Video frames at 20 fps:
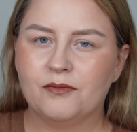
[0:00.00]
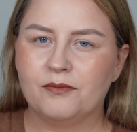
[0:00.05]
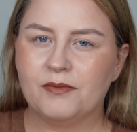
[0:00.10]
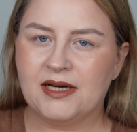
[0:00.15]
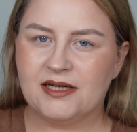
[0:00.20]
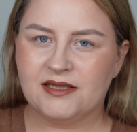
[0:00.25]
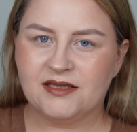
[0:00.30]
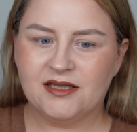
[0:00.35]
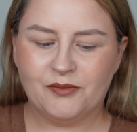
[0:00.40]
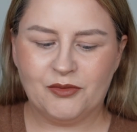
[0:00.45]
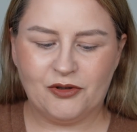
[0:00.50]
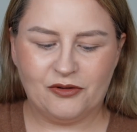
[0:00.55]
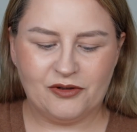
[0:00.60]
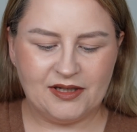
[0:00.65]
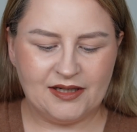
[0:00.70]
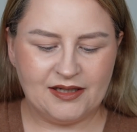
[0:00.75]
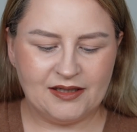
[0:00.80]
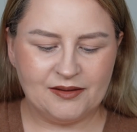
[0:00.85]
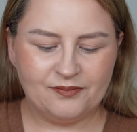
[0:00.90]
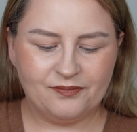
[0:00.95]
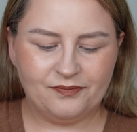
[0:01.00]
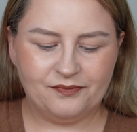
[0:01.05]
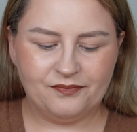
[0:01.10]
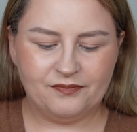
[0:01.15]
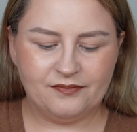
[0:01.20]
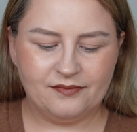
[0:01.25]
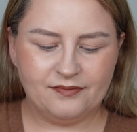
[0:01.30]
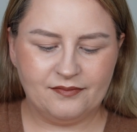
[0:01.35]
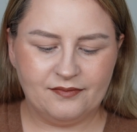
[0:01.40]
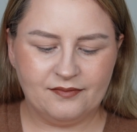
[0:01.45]
bardziej mokre.
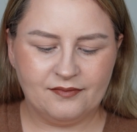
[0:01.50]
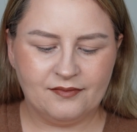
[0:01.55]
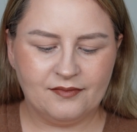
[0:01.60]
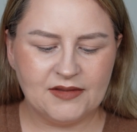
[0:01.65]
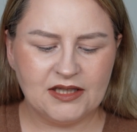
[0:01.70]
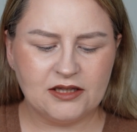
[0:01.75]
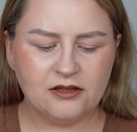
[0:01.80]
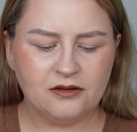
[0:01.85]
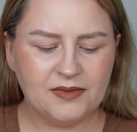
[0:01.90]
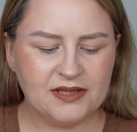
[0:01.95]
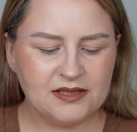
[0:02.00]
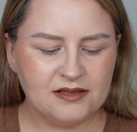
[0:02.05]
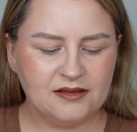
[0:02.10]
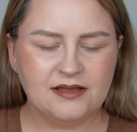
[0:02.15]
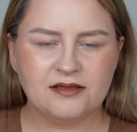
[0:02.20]
Natomiast